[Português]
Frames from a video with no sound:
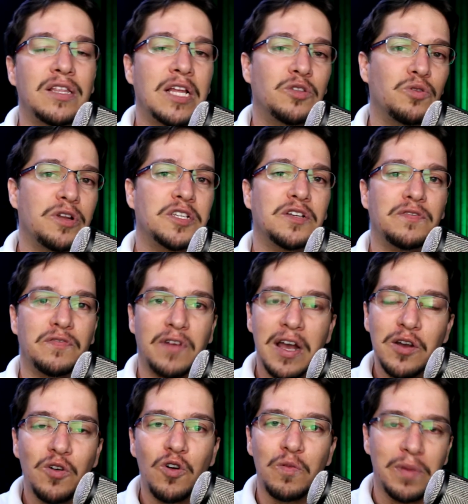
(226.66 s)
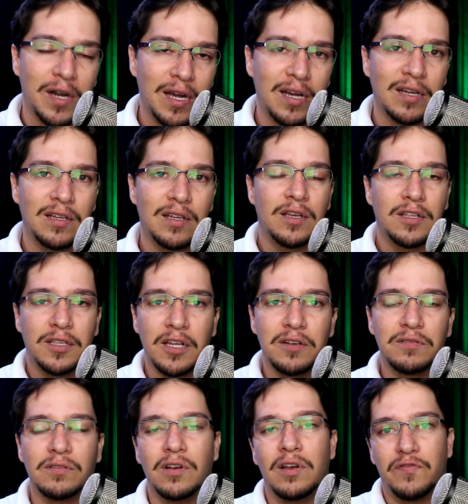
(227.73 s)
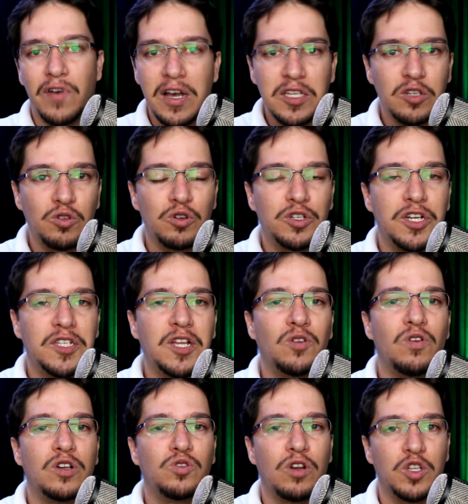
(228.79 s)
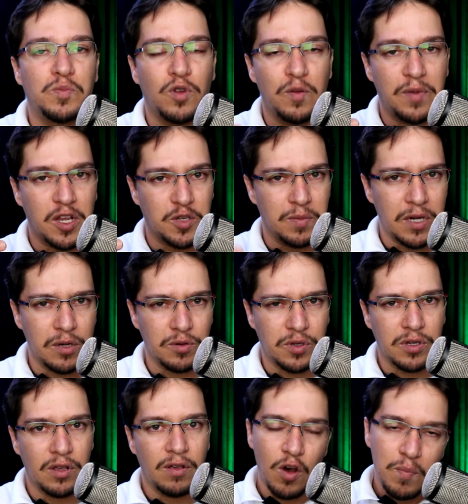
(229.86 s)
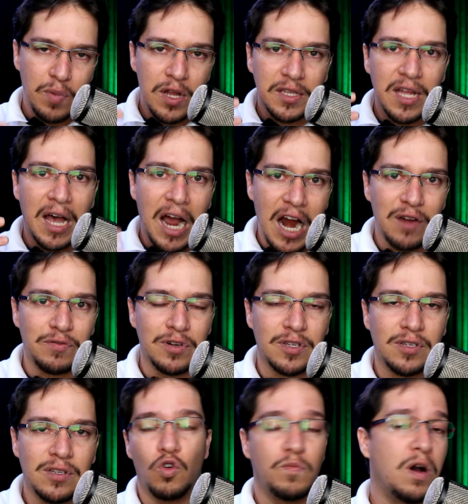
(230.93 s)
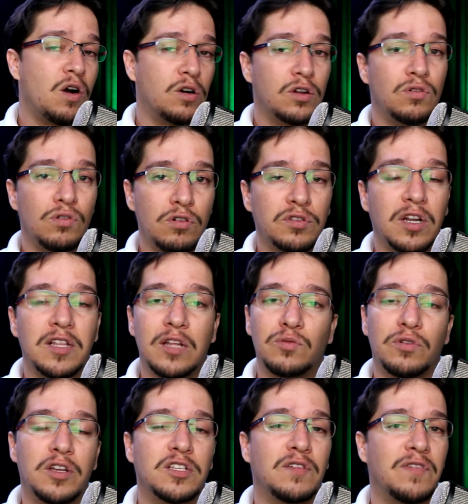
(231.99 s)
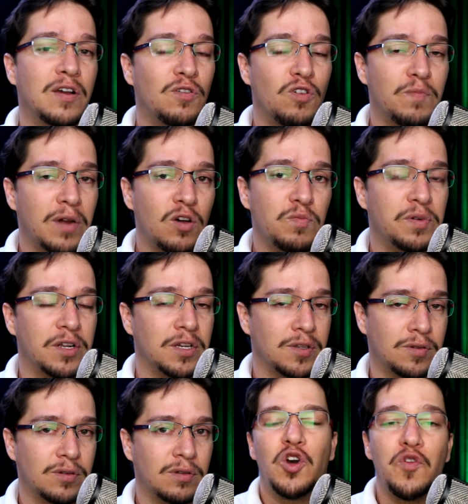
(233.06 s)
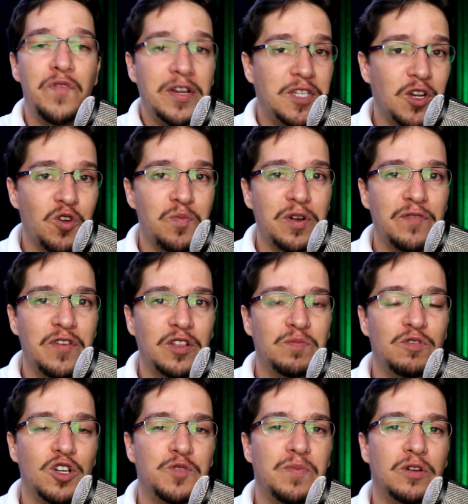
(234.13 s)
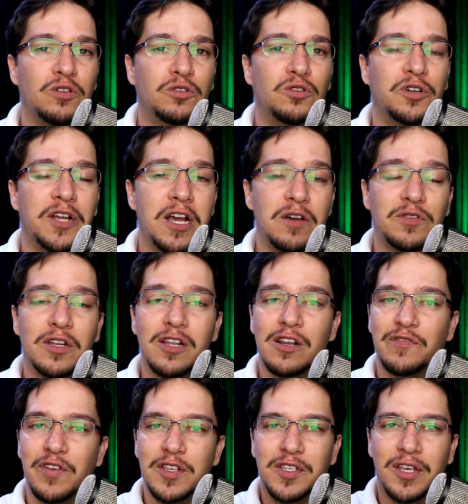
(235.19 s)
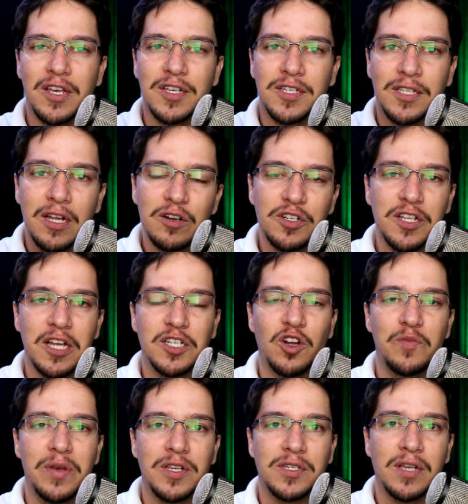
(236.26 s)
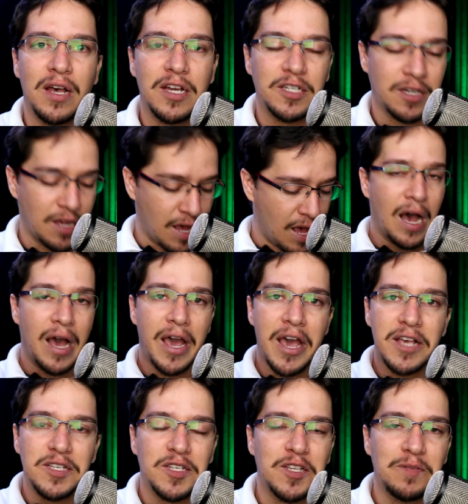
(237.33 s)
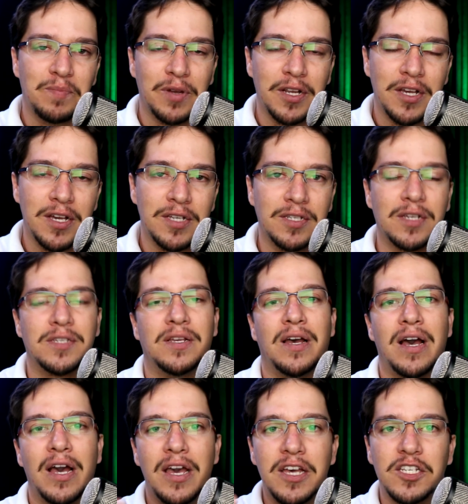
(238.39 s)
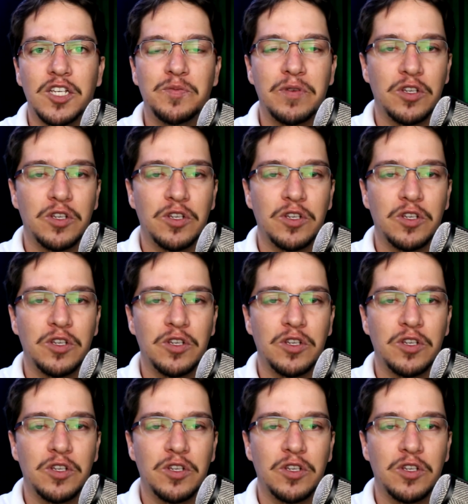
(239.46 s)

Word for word: natureza vai cobrar então, faça justiça com as suas próprias mãos. Vamos plantar árvores. Uma hora ou outra a natureza vai cobrar o preço. Conversei com o prefeito municipal Dr. Helder, ele fez questão de deixar uma mensagem a essas empresas, a essas